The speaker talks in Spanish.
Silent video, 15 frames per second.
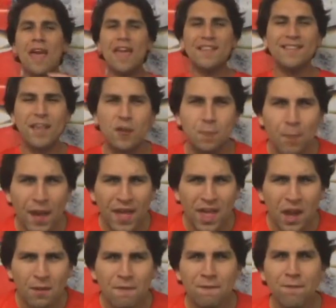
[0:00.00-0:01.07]
es que
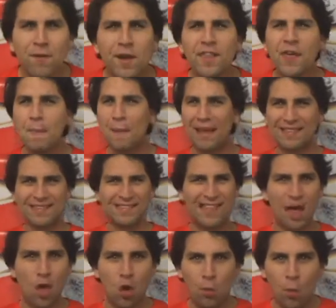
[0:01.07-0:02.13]
Spider-Man fue
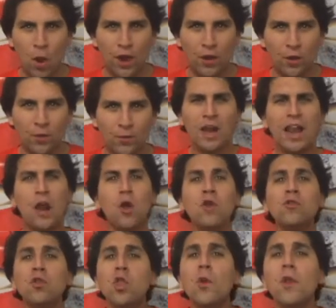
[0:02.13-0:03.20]
demasiado bueno. Claro,
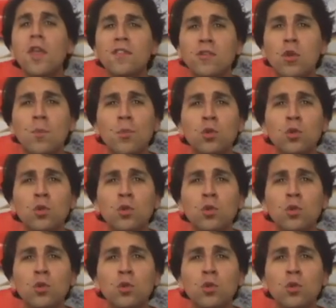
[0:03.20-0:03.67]
esto no debería ser un